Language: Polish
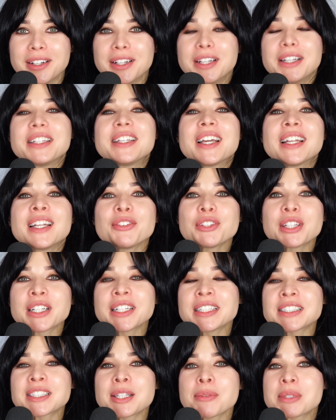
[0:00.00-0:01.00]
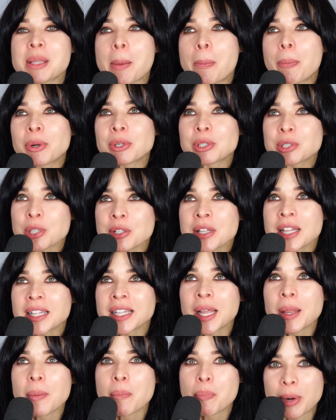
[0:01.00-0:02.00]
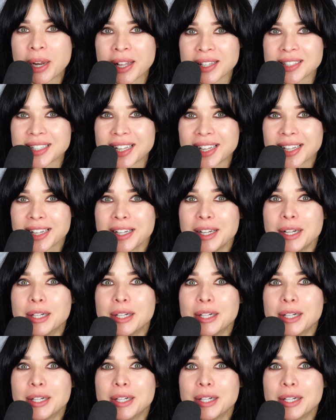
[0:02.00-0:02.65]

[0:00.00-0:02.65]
Ja, ja nawet jak tak- jestem zaproszona na imprezę,